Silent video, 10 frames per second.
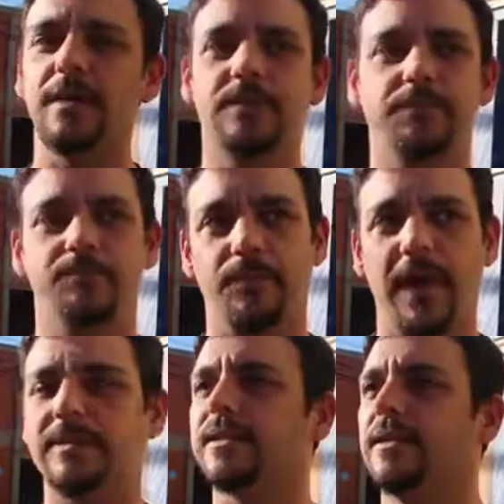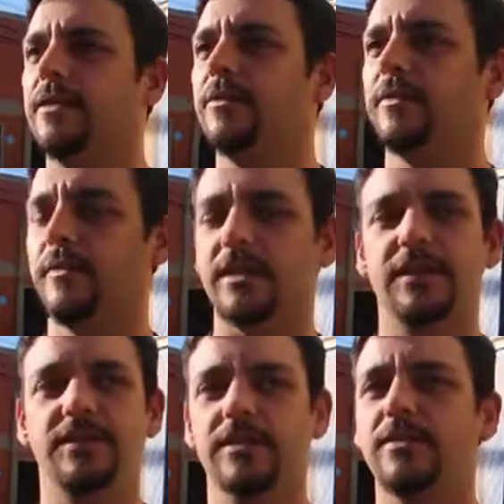Quem passa aqui, eu, eu
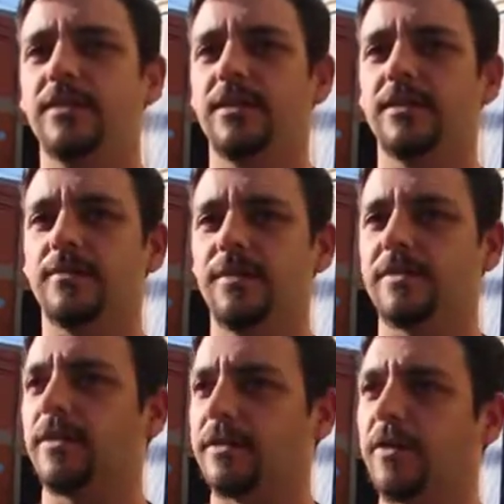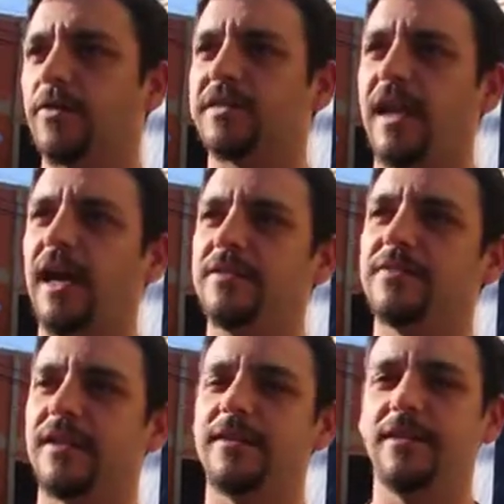acredito que o pessoal tem
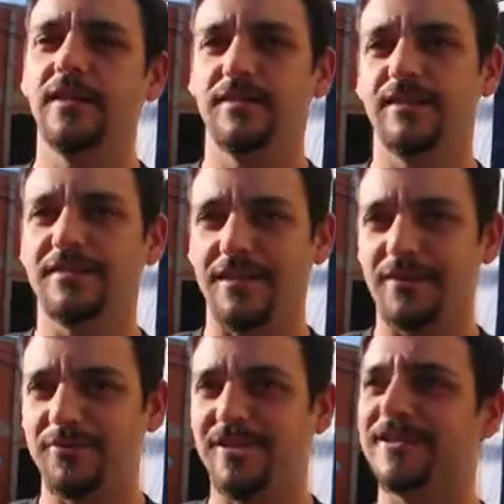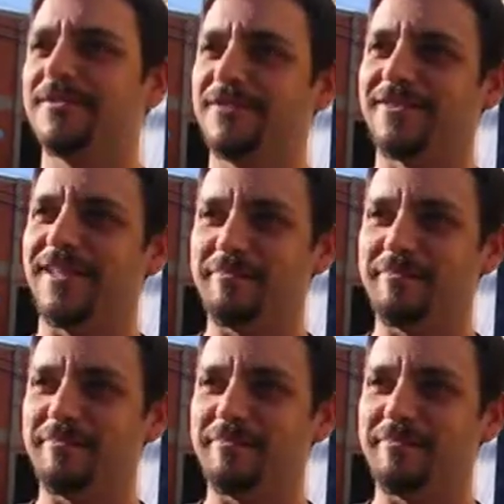gostado, né? Tanto que está durando, não está